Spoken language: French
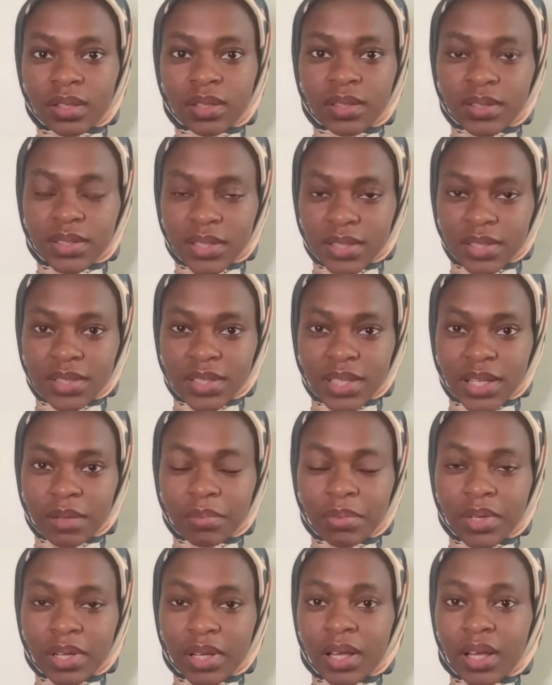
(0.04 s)
C'est
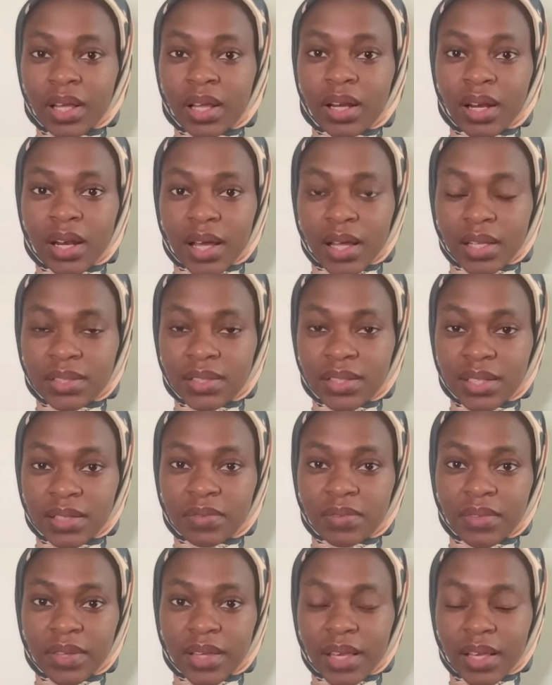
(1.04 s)
simple, la
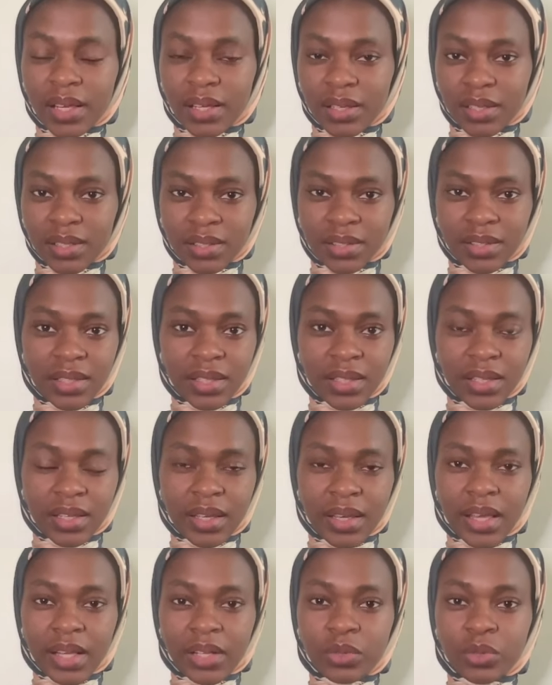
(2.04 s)
TVL des
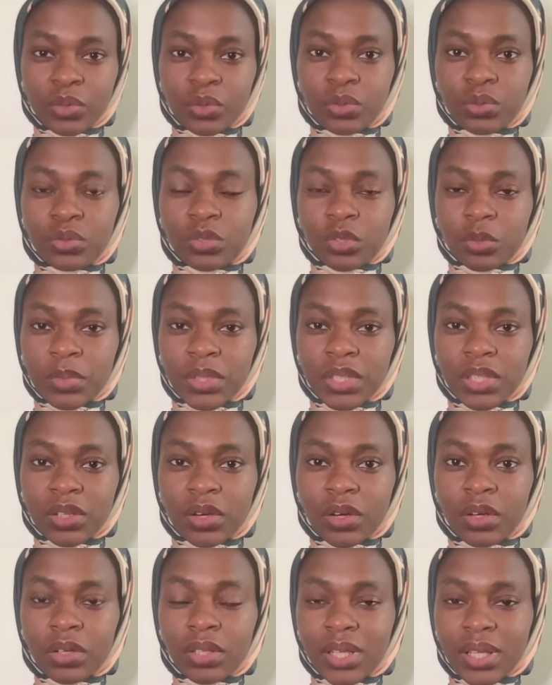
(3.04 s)
L2 sur
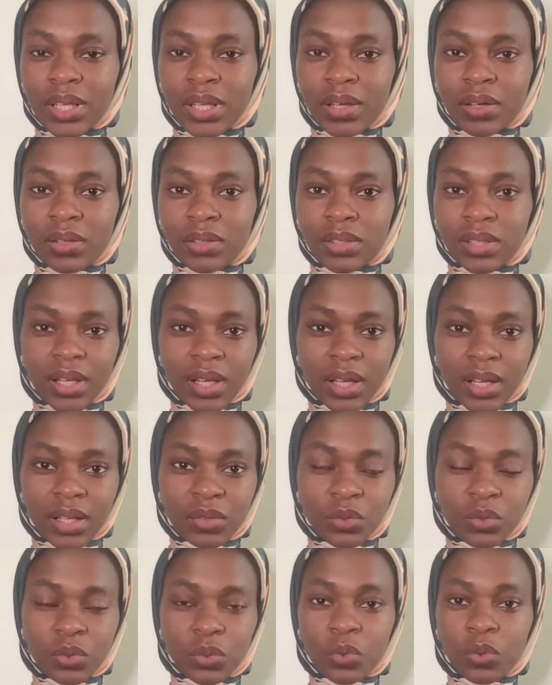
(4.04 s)
Bitcoin est en train
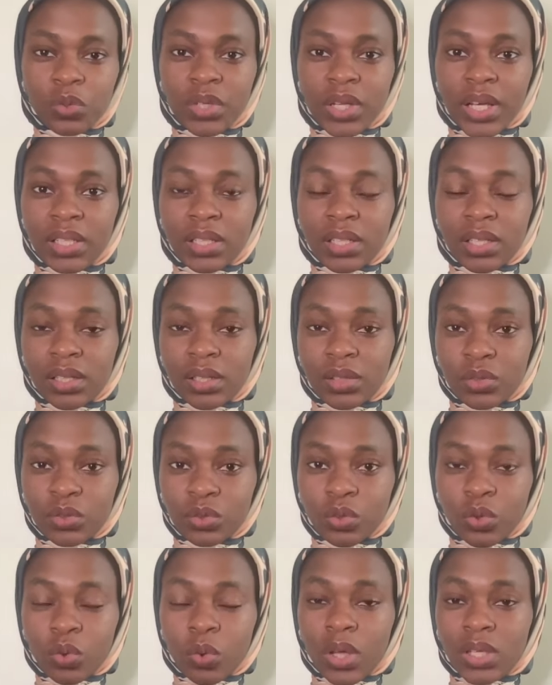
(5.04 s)
de connaître
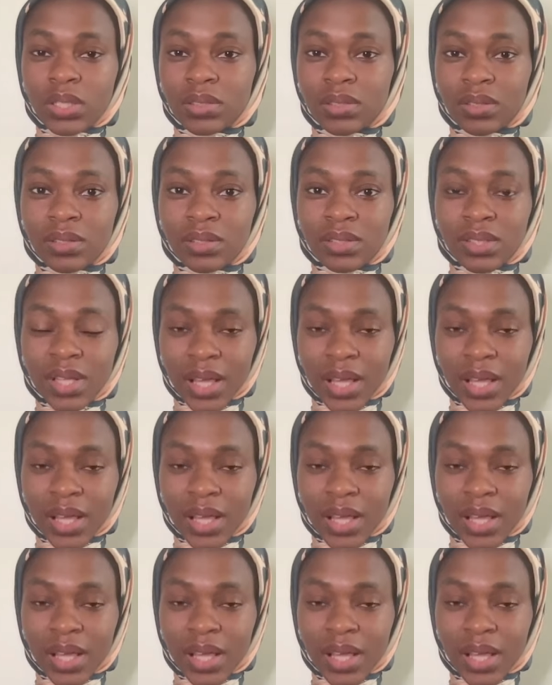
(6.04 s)
une croissance